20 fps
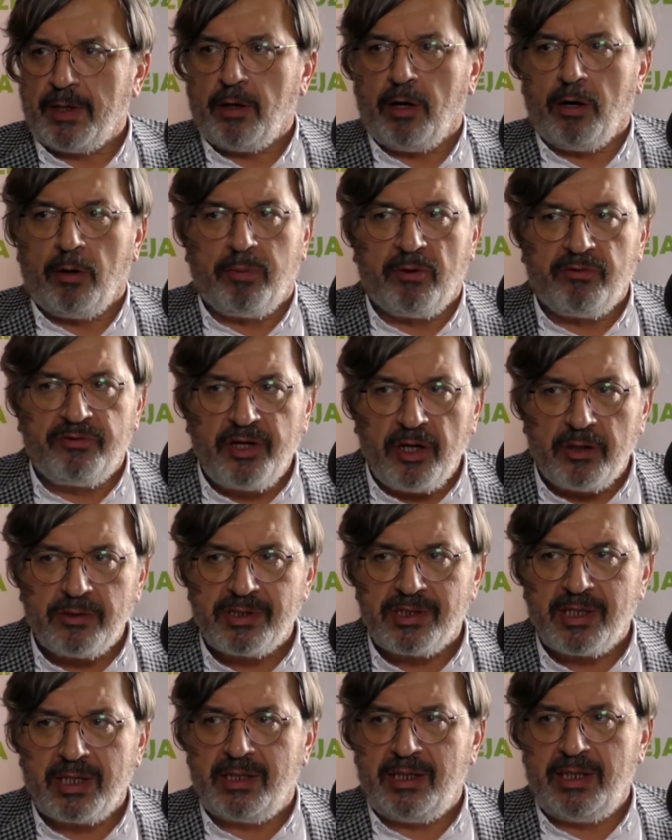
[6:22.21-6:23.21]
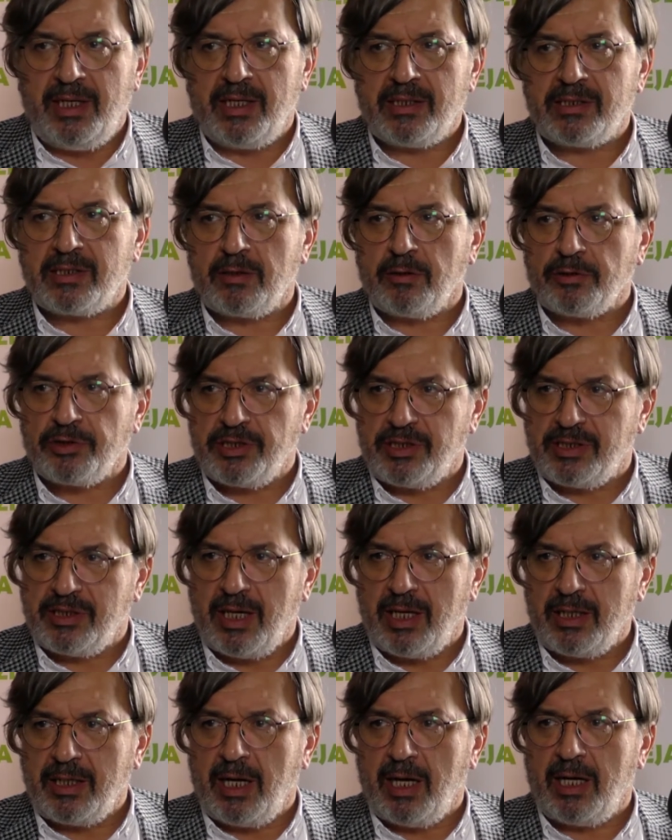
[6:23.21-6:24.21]
obowiązek jest
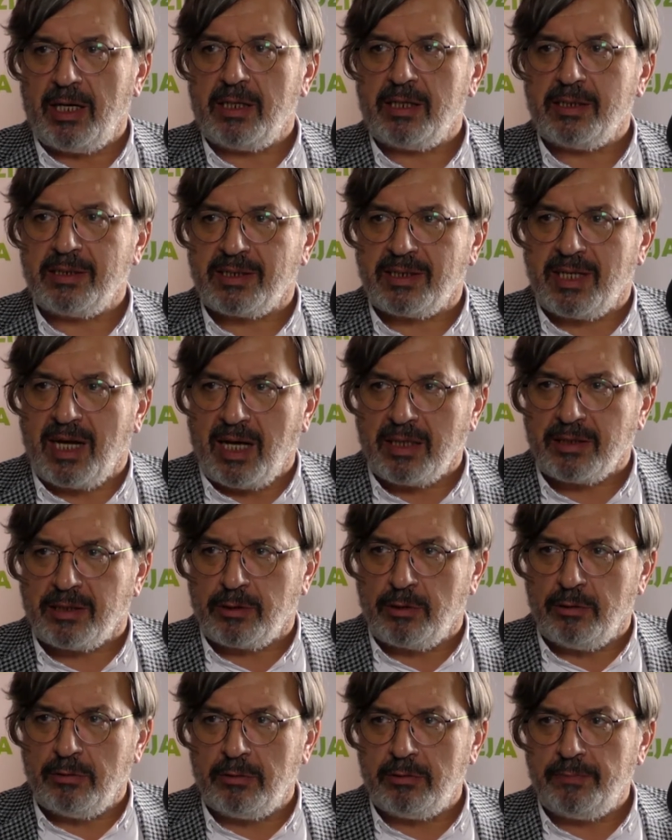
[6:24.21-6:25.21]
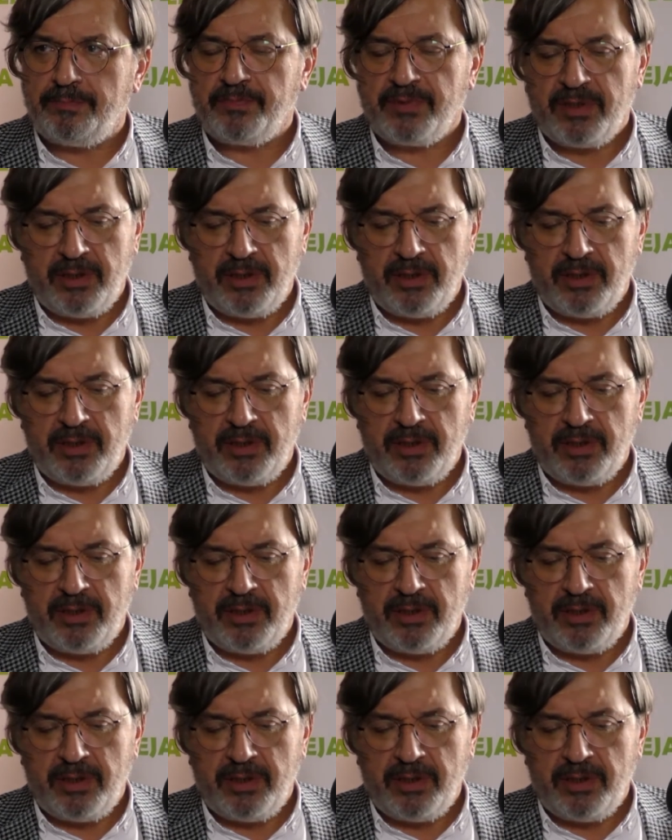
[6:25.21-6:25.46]
korzystania z kasku